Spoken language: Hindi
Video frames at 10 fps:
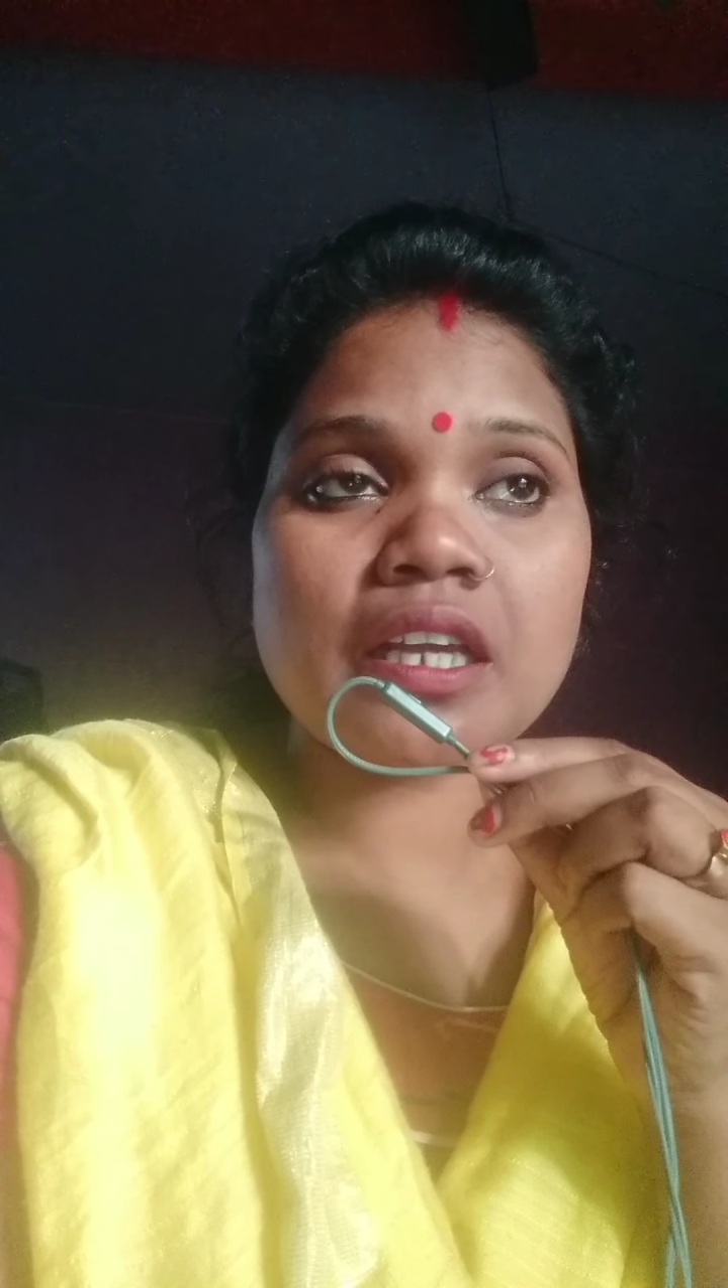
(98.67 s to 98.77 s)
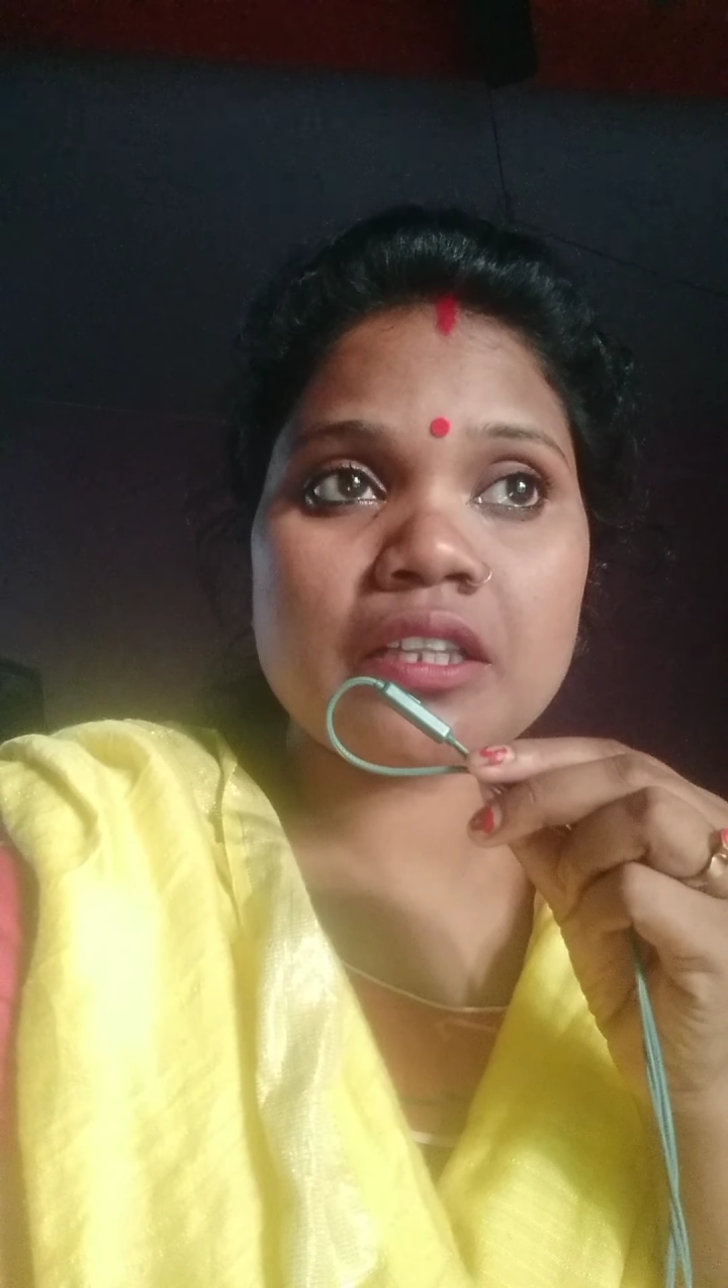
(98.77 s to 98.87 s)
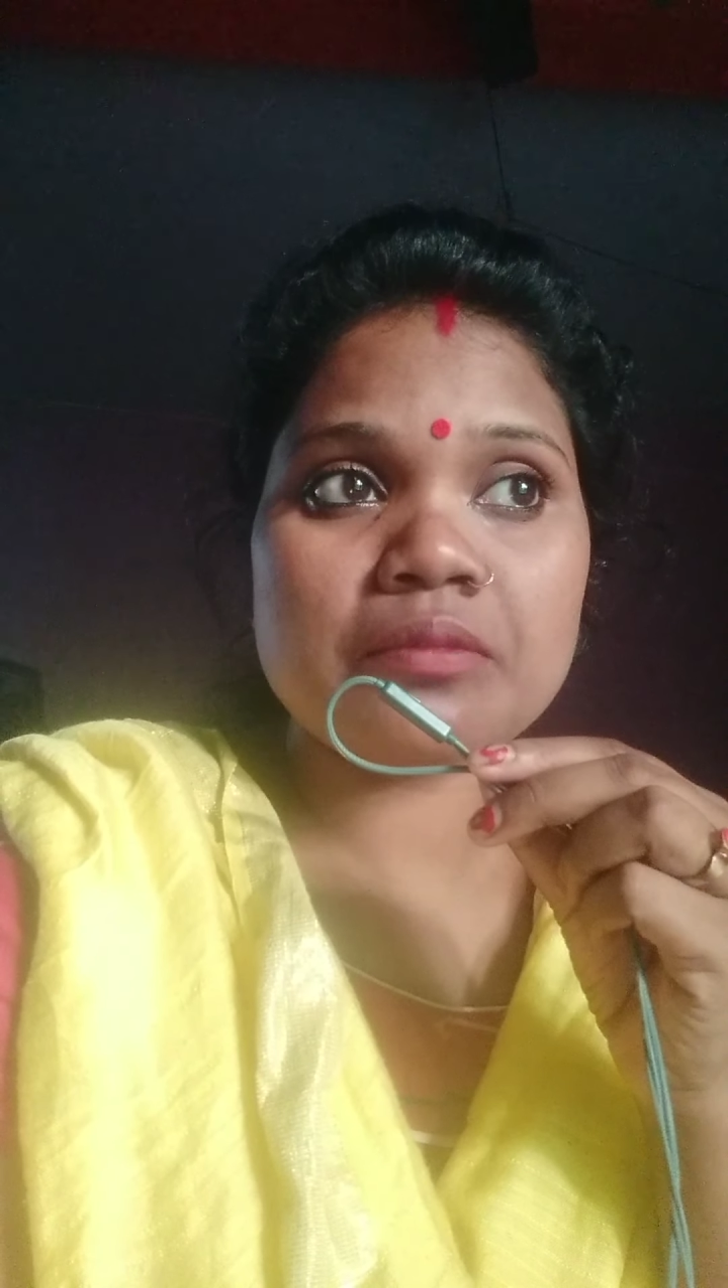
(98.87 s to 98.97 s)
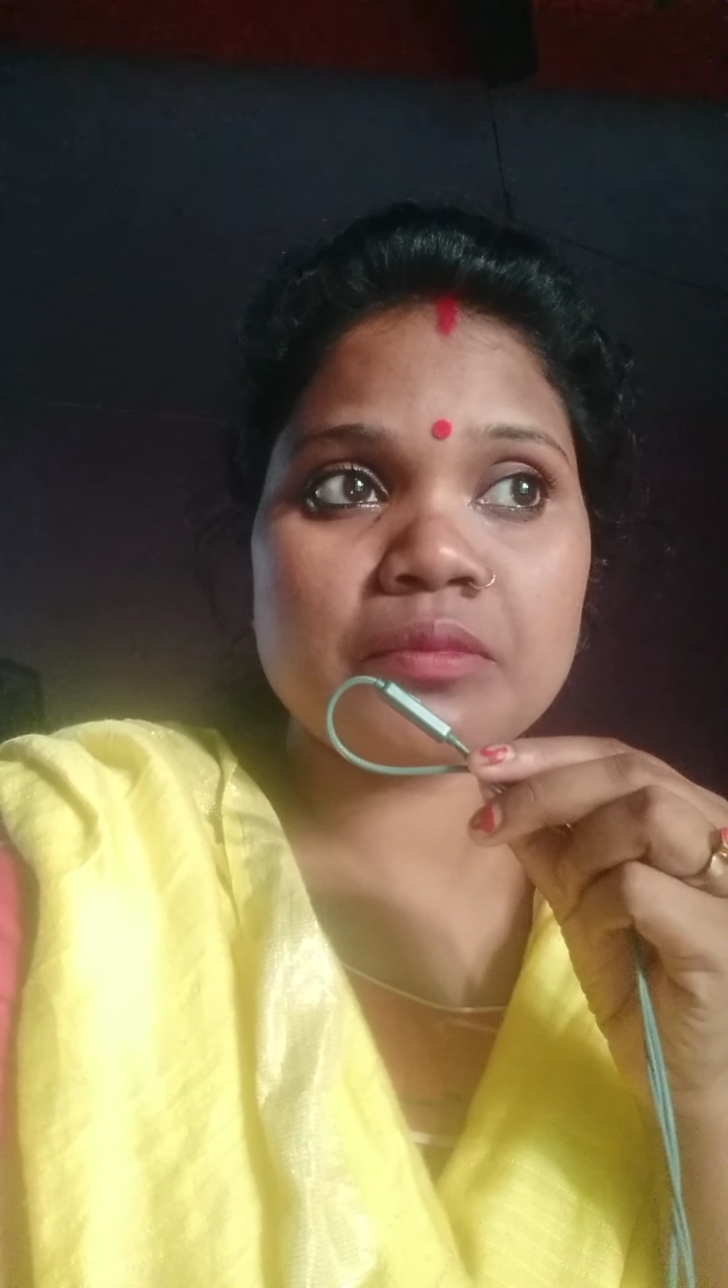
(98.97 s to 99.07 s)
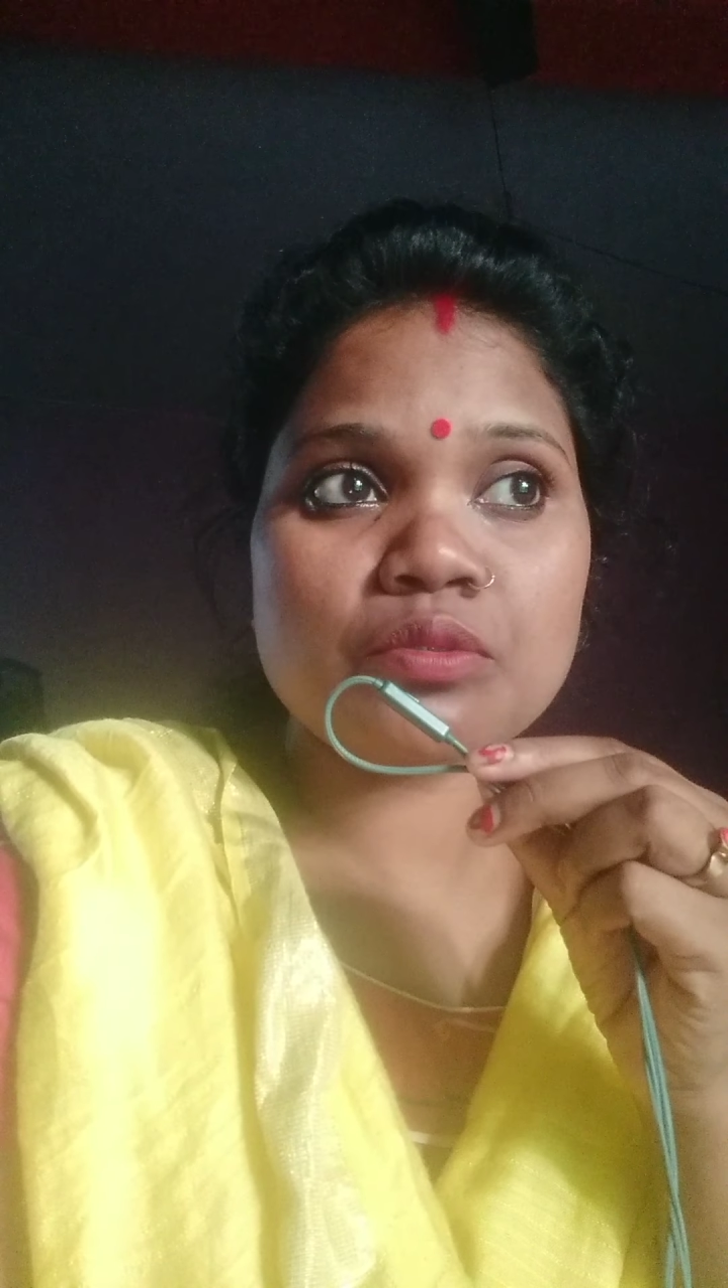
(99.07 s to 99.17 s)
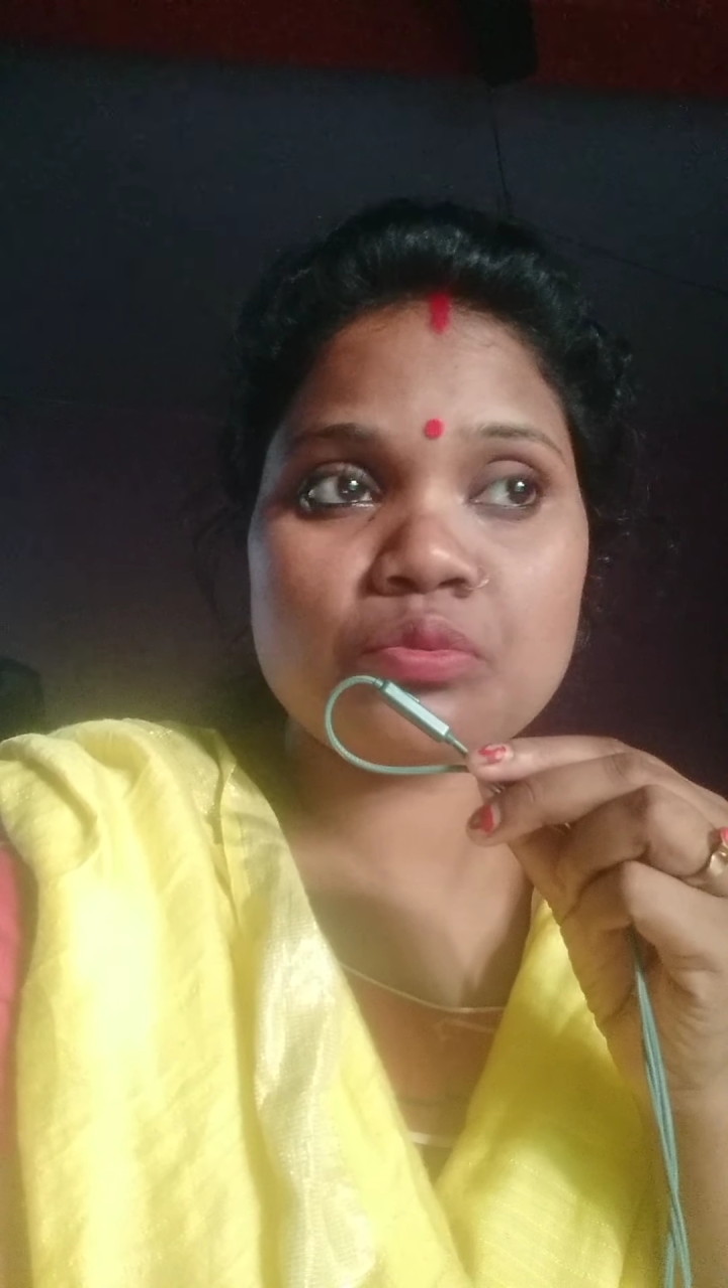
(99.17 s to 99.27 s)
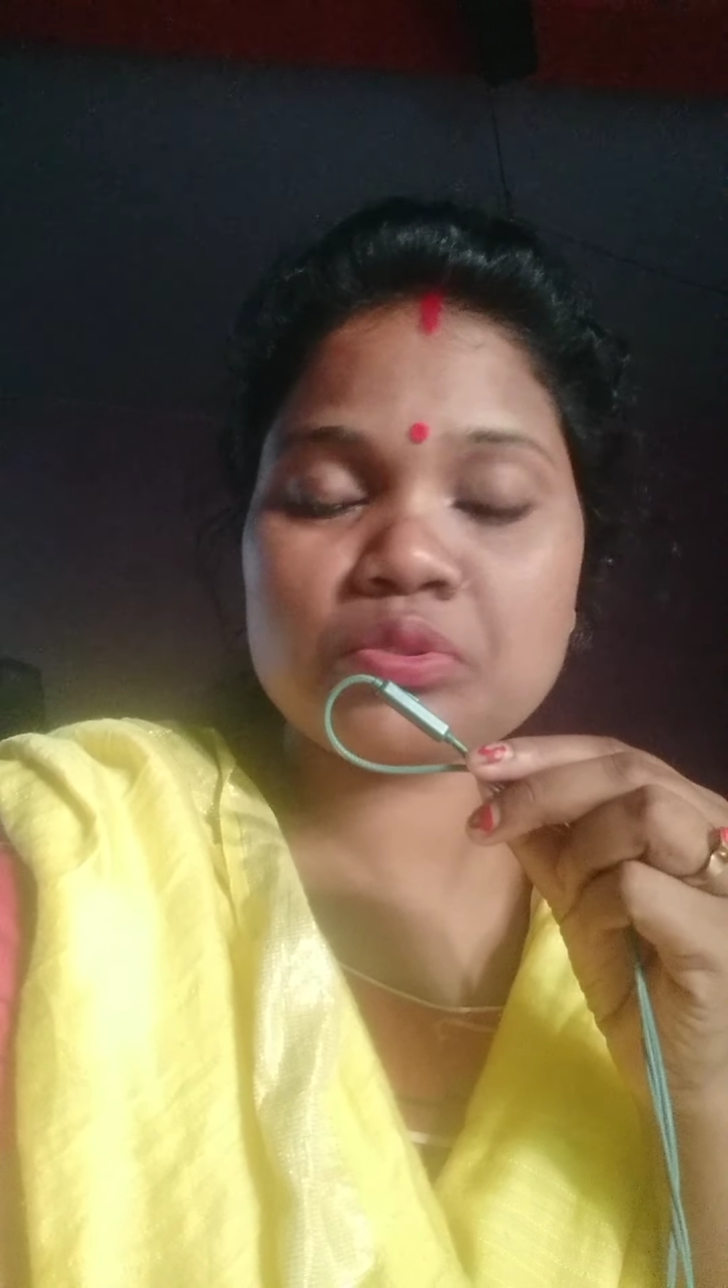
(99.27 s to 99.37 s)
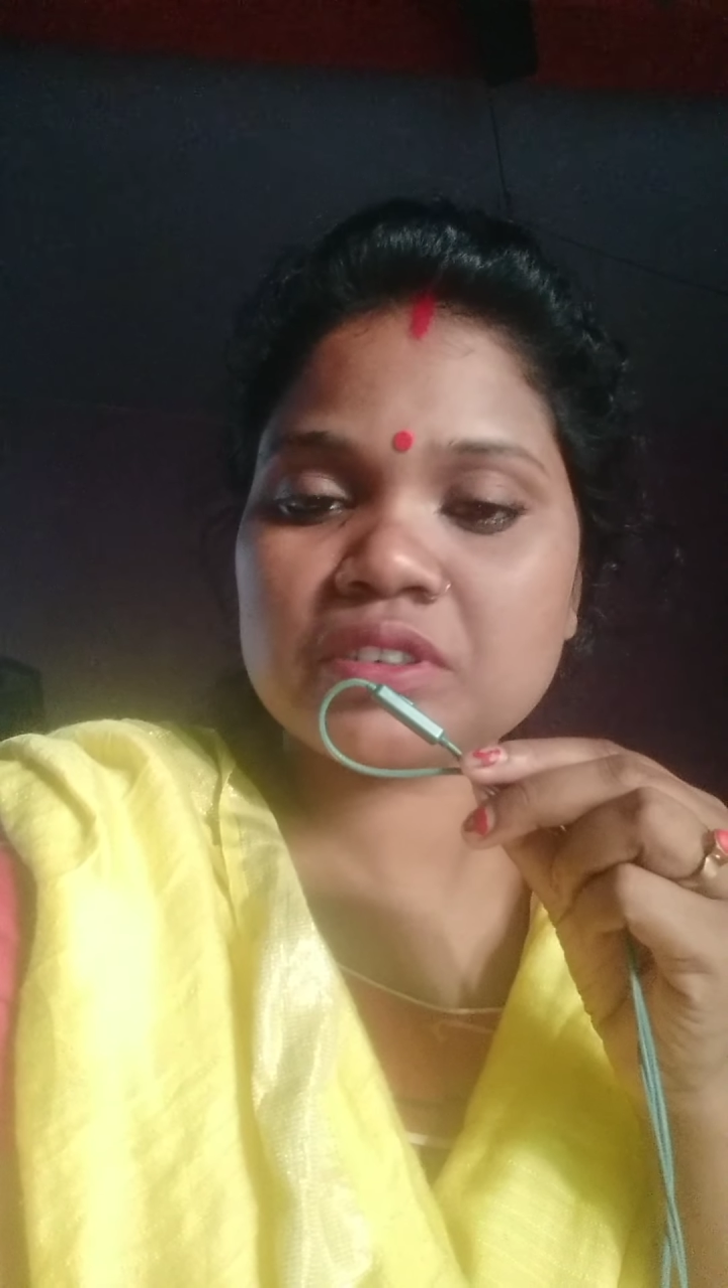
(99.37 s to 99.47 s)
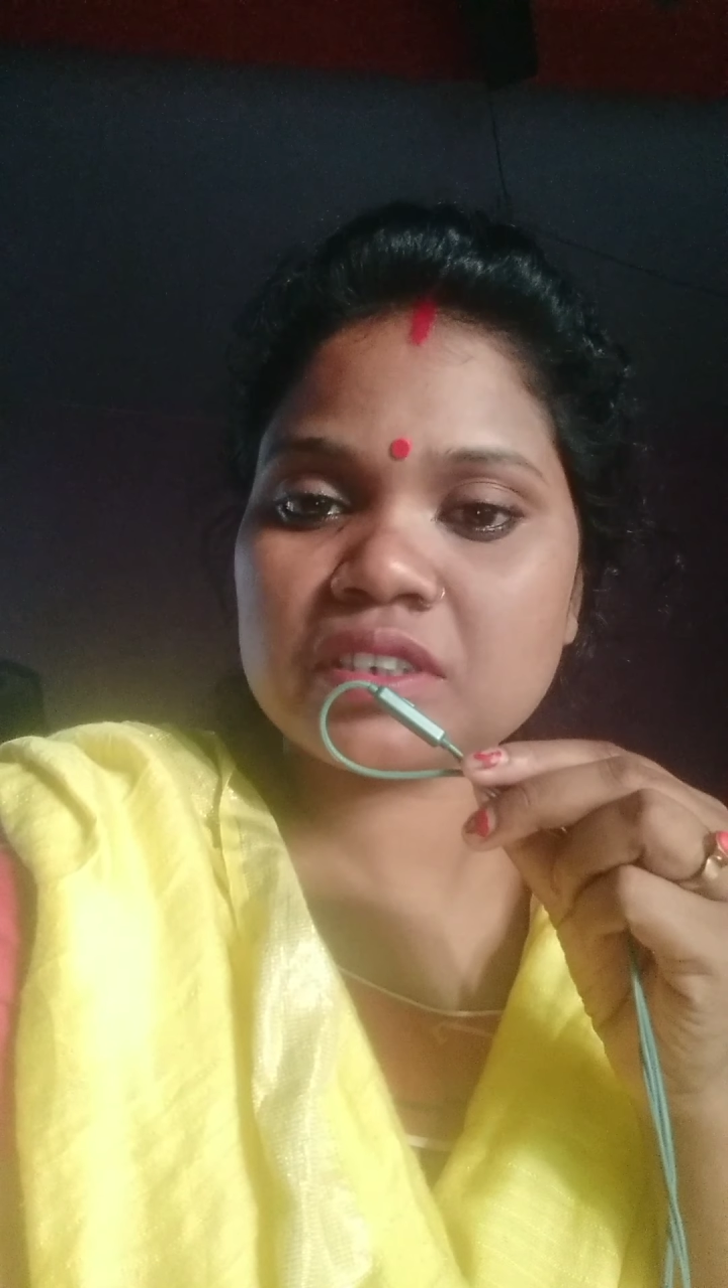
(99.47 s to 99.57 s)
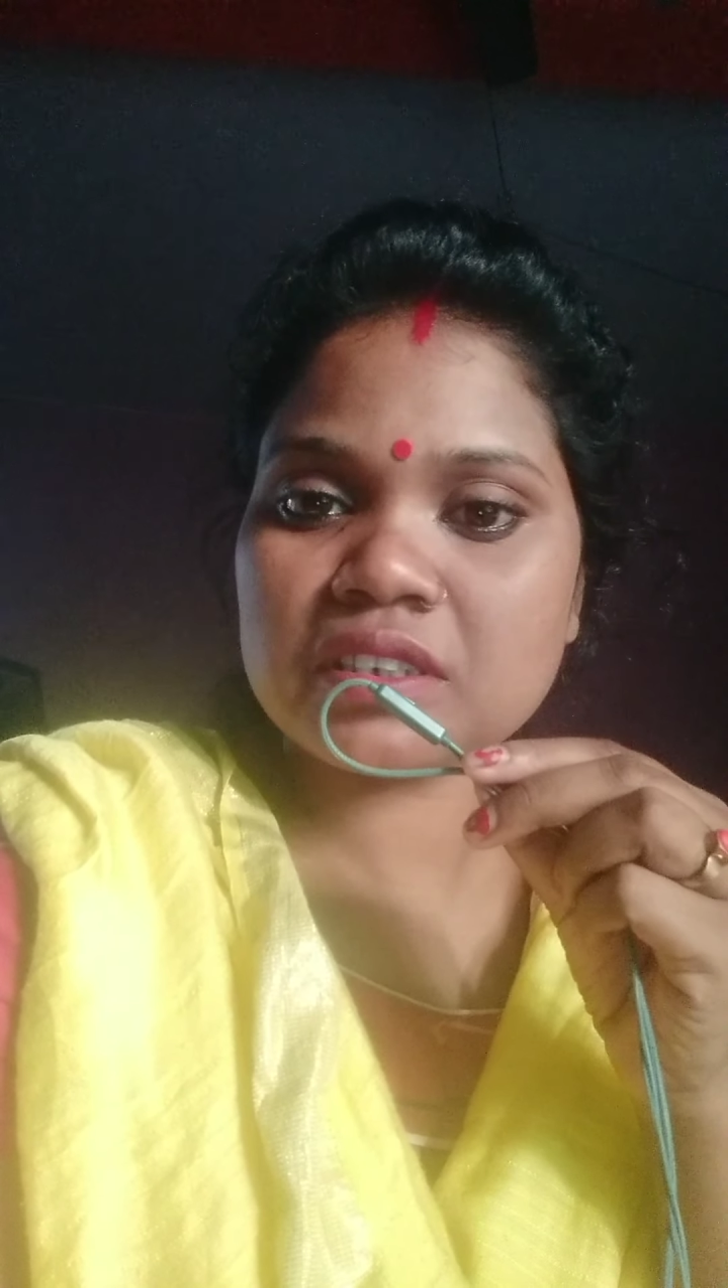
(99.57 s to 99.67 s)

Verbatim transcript: आदमी कुछ